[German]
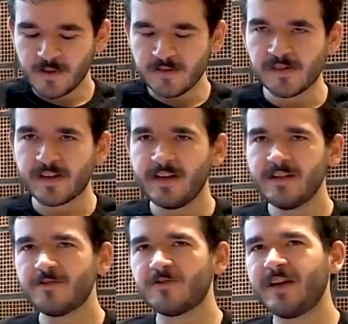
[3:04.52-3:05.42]

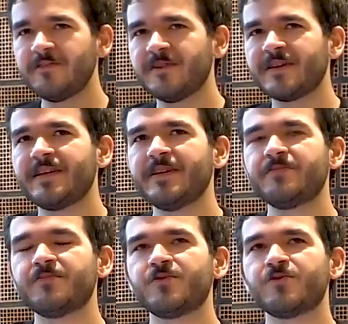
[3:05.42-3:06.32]
Sakat und einfach
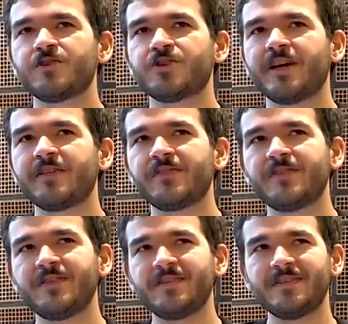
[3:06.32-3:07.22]
geben unterscheiden
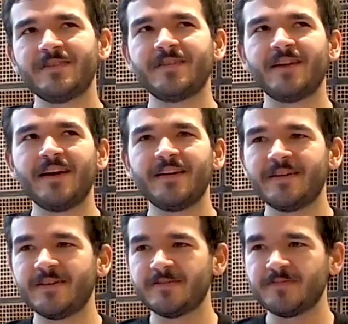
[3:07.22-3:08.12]
sich in
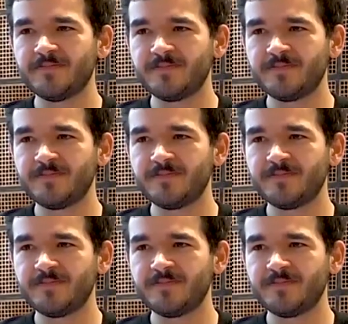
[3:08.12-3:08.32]
einer,